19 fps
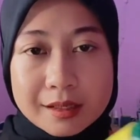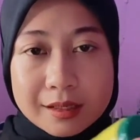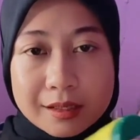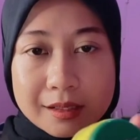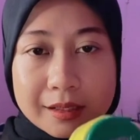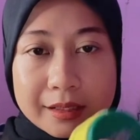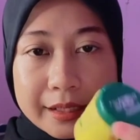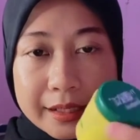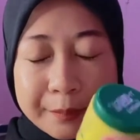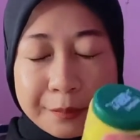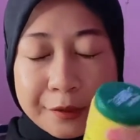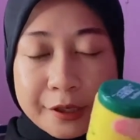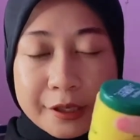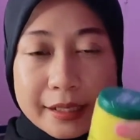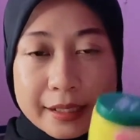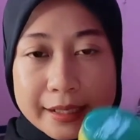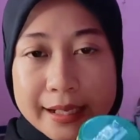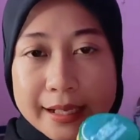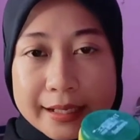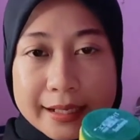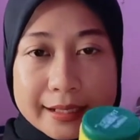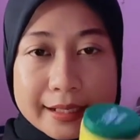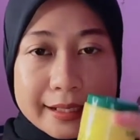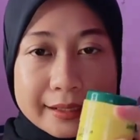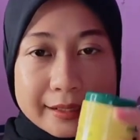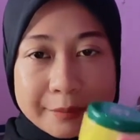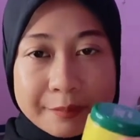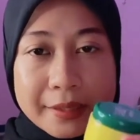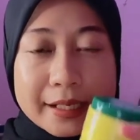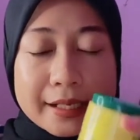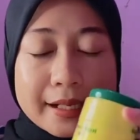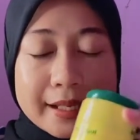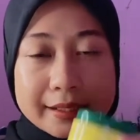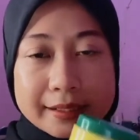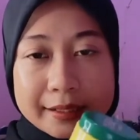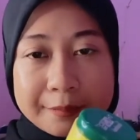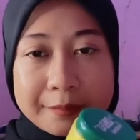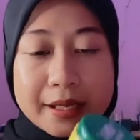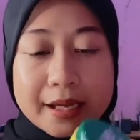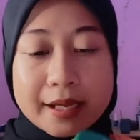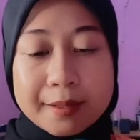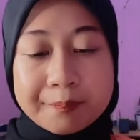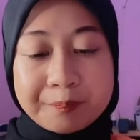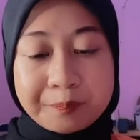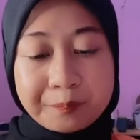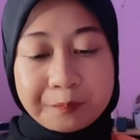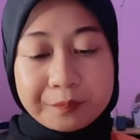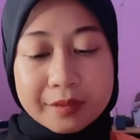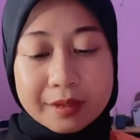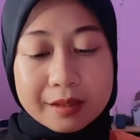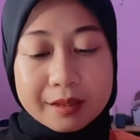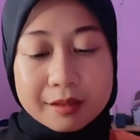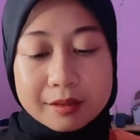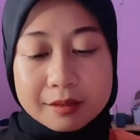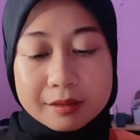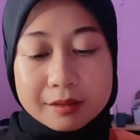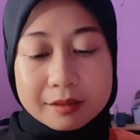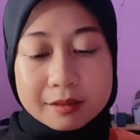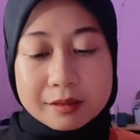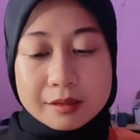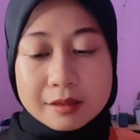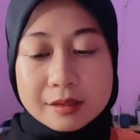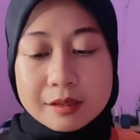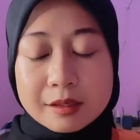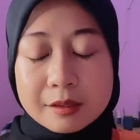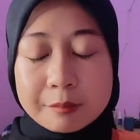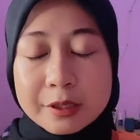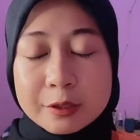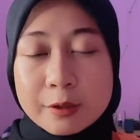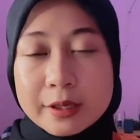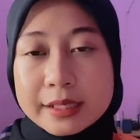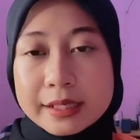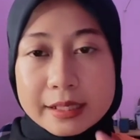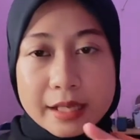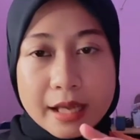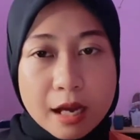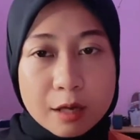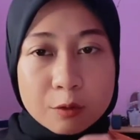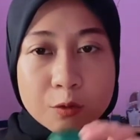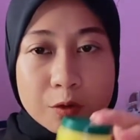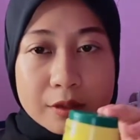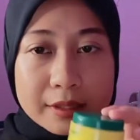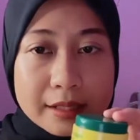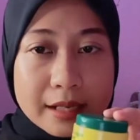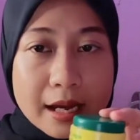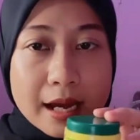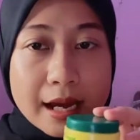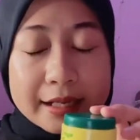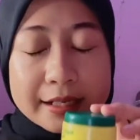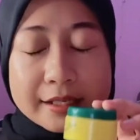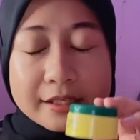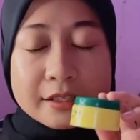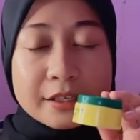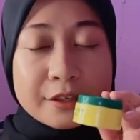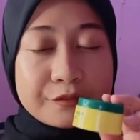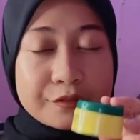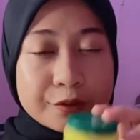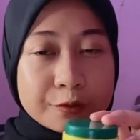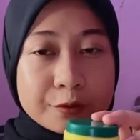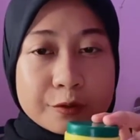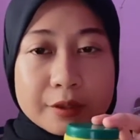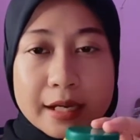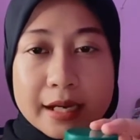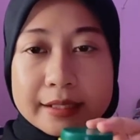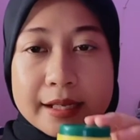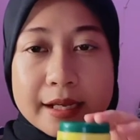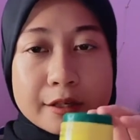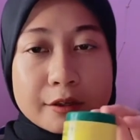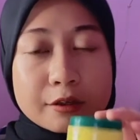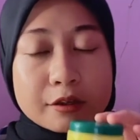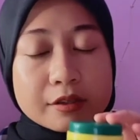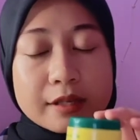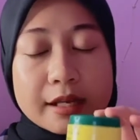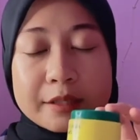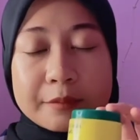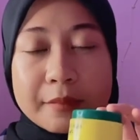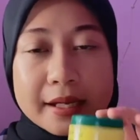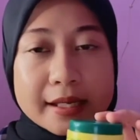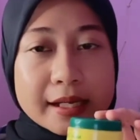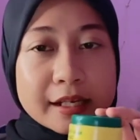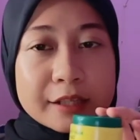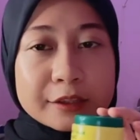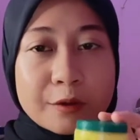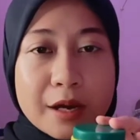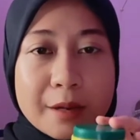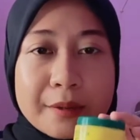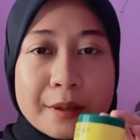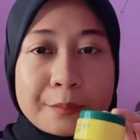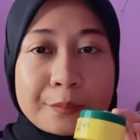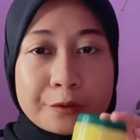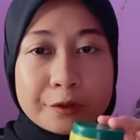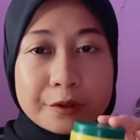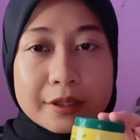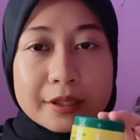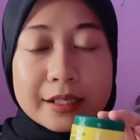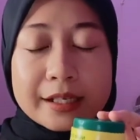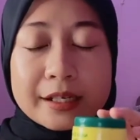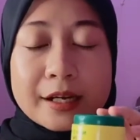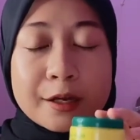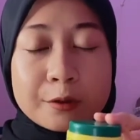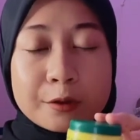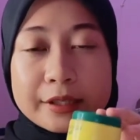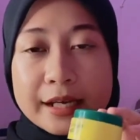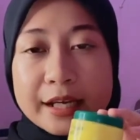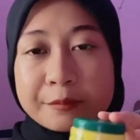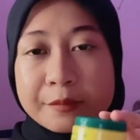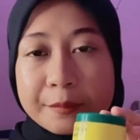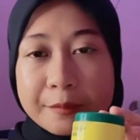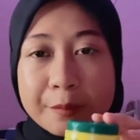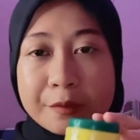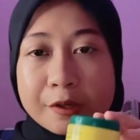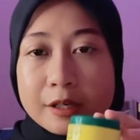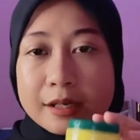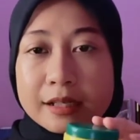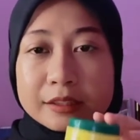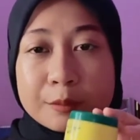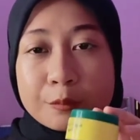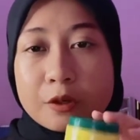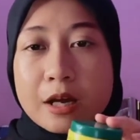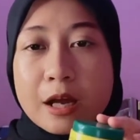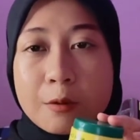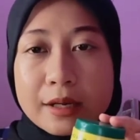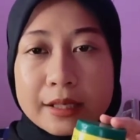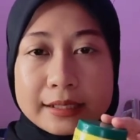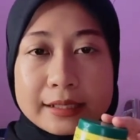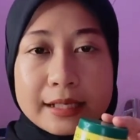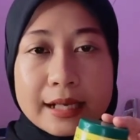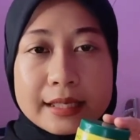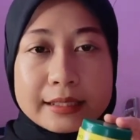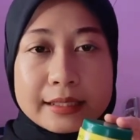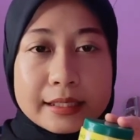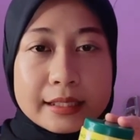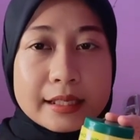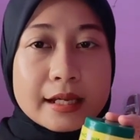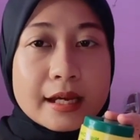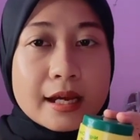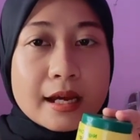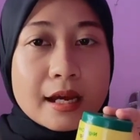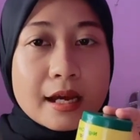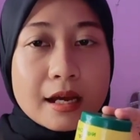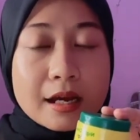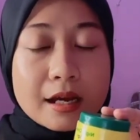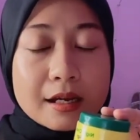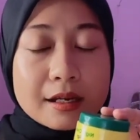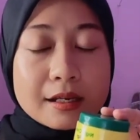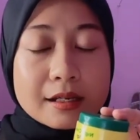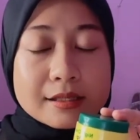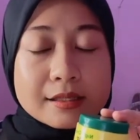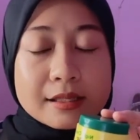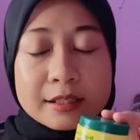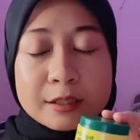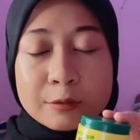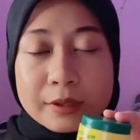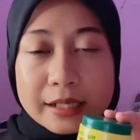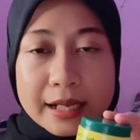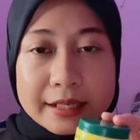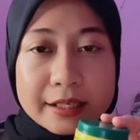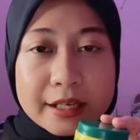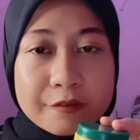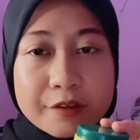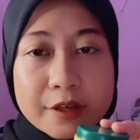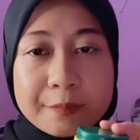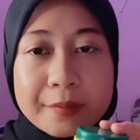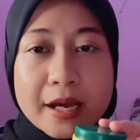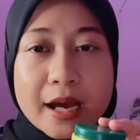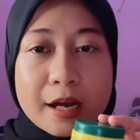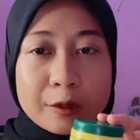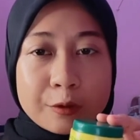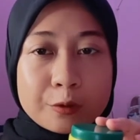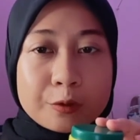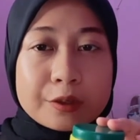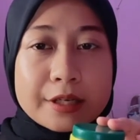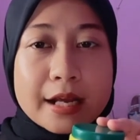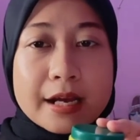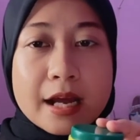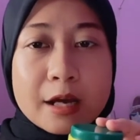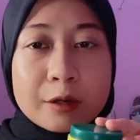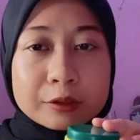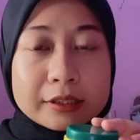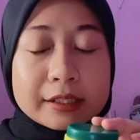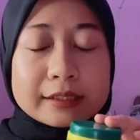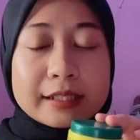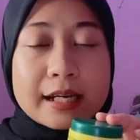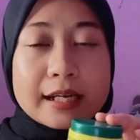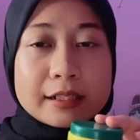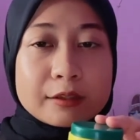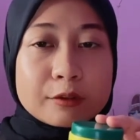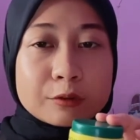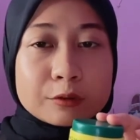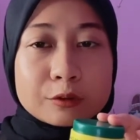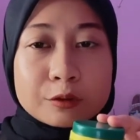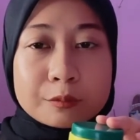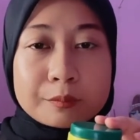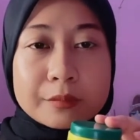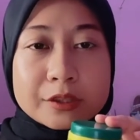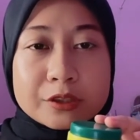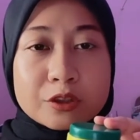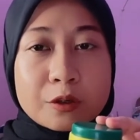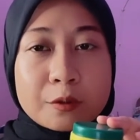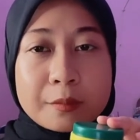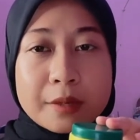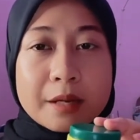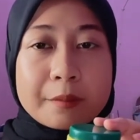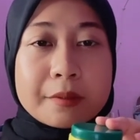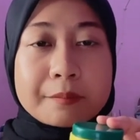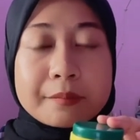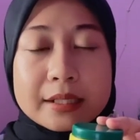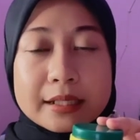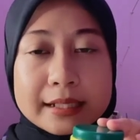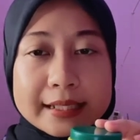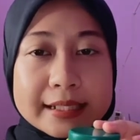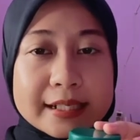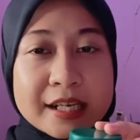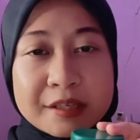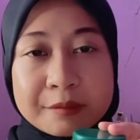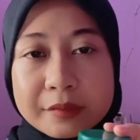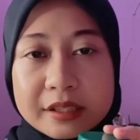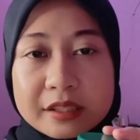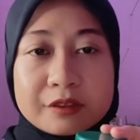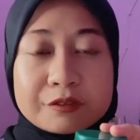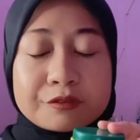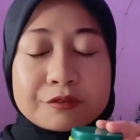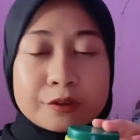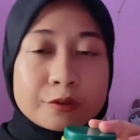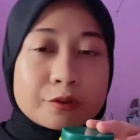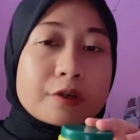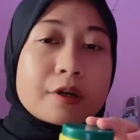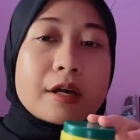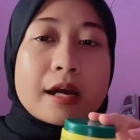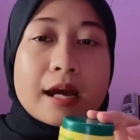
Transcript: Uh, ini produknya ada day cream, ada night cream ya. By the way, ini aku Hanis review, nggak di endorse, nggak dibayar atau apapun Karena aku lihat memang produk Temulawak ini lagi uh, seliweran di FYP aku Dan aku tertarik untuk mencoba membeli dan mereview